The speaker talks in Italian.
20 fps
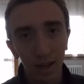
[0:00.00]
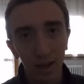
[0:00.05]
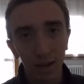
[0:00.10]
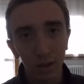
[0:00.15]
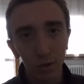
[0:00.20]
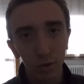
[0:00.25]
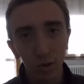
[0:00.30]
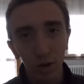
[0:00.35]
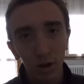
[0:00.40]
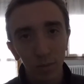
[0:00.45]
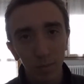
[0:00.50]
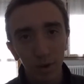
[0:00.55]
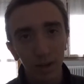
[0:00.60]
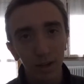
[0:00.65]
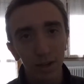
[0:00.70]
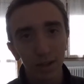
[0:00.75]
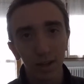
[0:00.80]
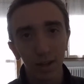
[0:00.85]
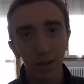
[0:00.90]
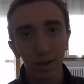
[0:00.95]

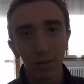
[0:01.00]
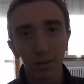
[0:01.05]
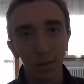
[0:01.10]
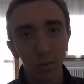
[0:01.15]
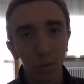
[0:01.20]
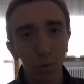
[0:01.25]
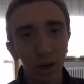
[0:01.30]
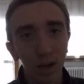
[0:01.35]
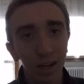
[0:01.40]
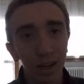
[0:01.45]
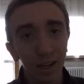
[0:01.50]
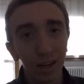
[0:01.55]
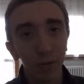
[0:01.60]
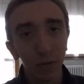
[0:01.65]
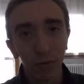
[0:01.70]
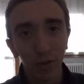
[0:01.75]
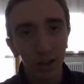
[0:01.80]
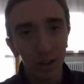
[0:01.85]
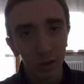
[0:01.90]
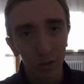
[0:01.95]
naturalmente qualche
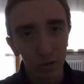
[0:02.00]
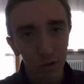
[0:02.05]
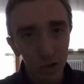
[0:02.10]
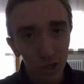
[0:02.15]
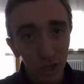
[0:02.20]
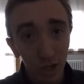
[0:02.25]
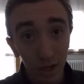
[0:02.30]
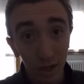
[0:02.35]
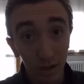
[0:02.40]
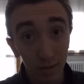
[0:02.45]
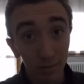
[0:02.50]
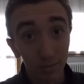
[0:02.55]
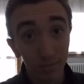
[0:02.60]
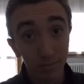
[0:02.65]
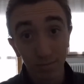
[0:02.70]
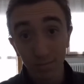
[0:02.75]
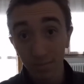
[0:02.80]
difetto c'era